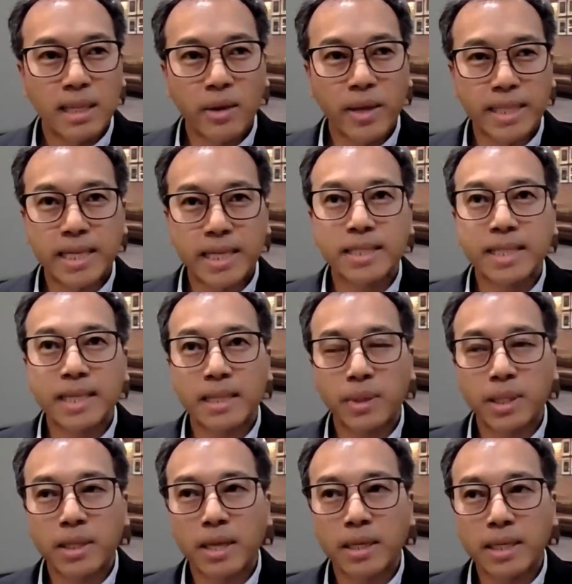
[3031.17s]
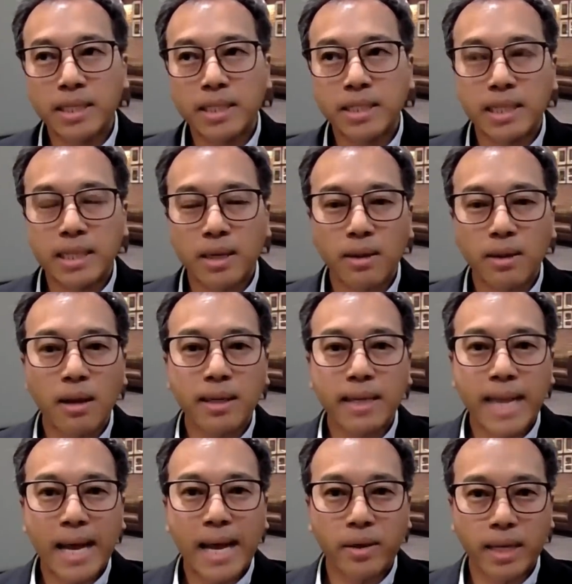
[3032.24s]
เราเห็นชัดเจนเลยว่าตอนที่จีนเขาล็อก
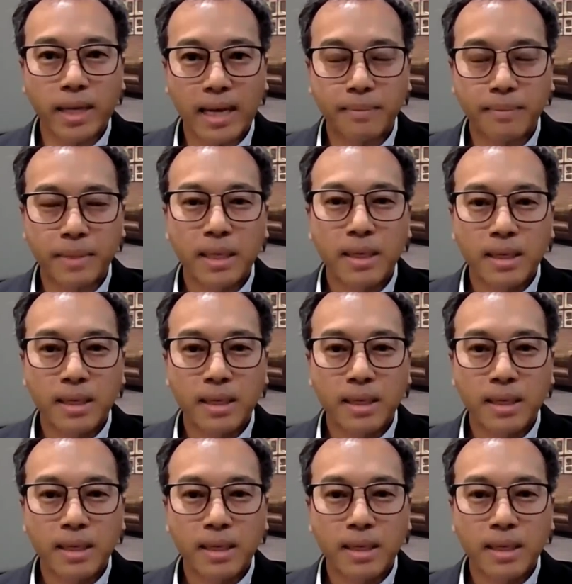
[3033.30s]
ดาวน์นะครับ